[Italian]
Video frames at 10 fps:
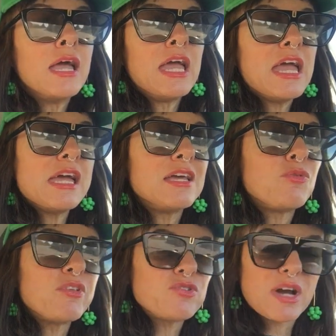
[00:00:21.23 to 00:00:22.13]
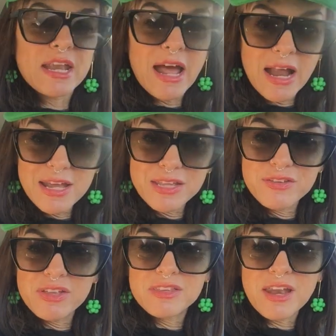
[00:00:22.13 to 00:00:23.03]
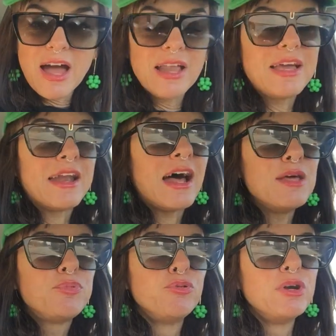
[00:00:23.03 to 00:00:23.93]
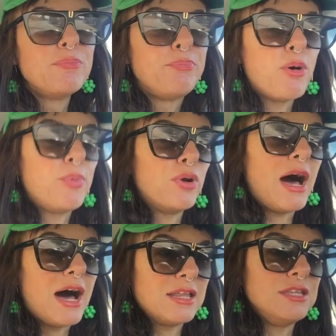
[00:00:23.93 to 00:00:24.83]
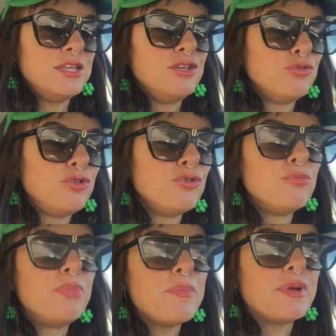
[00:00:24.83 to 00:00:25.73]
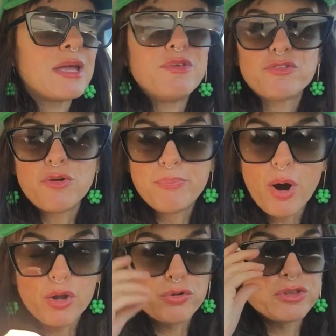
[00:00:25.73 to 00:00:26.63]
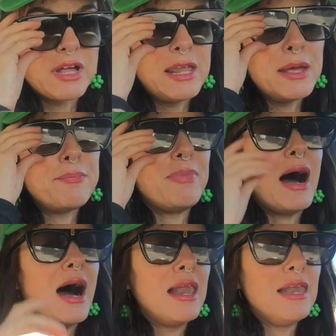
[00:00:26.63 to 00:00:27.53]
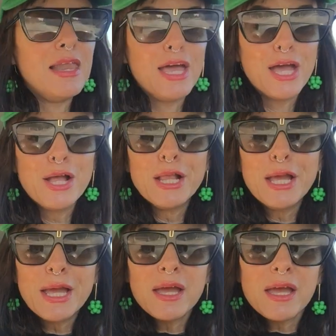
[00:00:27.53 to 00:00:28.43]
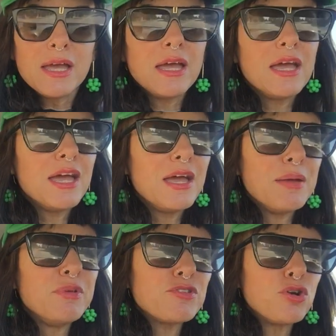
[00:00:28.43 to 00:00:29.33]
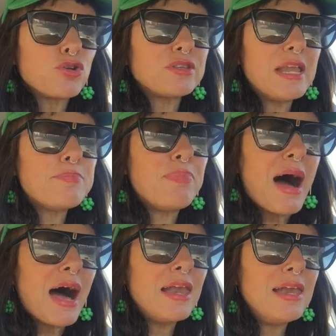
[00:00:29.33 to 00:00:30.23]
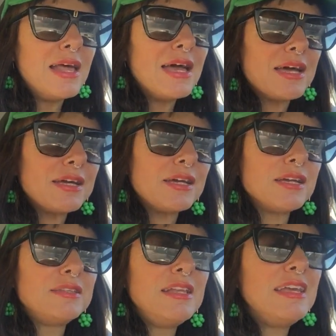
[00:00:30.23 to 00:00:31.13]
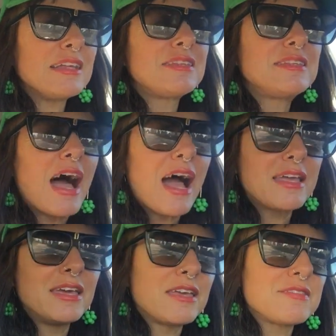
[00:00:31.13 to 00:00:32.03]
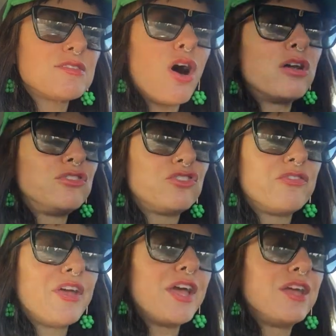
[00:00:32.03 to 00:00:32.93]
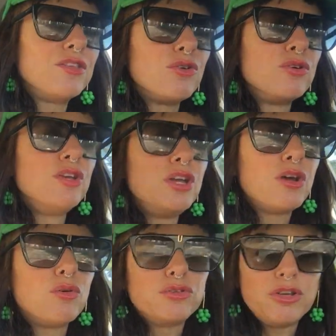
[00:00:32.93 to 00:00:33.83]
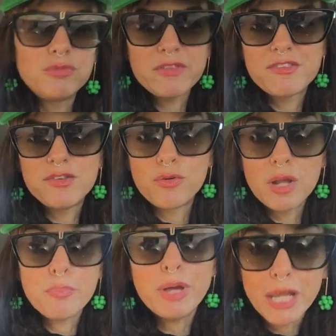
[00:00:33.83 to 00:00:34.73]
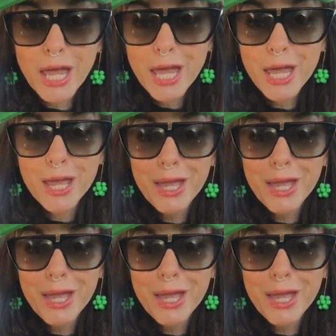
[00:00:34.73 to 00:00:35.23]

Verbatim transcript: e questo canale diventerà il canale più impopolare di YouTube perché mi sono un po' rotta le palle e mi sono rotta le palle degli attacchi che sto ricevendo in continuazione perché,